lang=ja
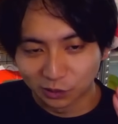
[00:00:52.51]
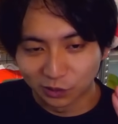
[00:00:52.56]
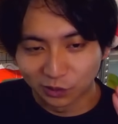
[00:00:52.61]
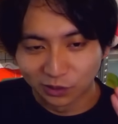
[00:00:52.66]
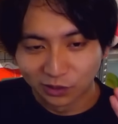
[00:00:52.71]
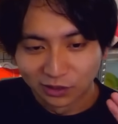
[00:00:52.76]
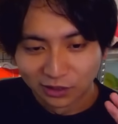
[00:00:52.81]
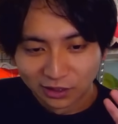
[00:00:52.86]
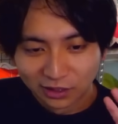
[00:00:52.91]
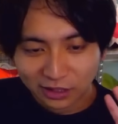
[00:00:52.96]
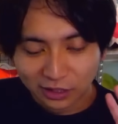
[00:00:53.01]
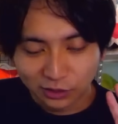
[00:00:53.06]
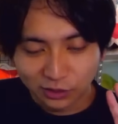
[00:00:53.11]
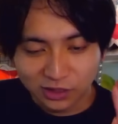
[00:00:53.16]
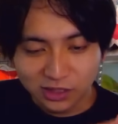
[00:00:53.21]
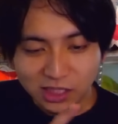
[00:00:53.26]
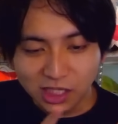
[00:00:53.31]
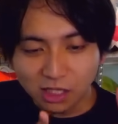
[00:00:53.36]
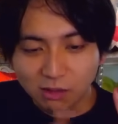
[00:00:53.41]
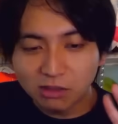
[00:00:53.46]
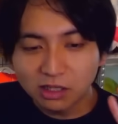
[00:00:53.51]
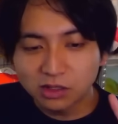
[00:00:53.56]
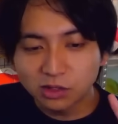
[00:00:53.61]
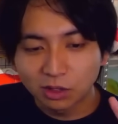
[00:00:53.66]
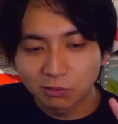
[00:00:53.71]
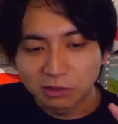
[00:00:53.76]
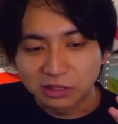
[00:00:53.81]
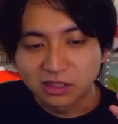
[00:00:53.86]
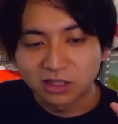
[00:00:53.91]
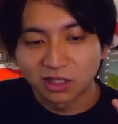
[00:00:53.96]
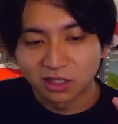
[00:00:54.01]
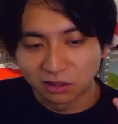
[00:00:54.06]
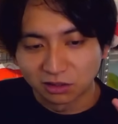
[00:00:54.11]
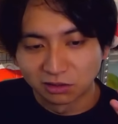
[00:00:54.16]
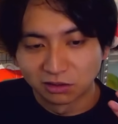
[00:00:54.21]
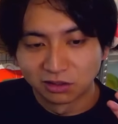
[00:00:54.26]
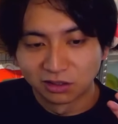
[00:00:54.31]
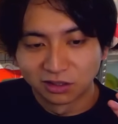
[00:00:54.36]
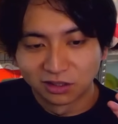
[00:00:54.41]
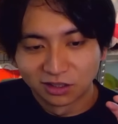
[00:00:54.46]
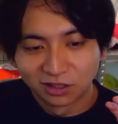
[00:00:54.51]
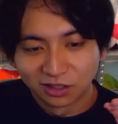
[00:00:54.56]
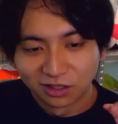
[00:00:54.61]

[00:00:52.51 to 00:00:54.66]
と、あと機嫌悪そうめっちゃ言われる。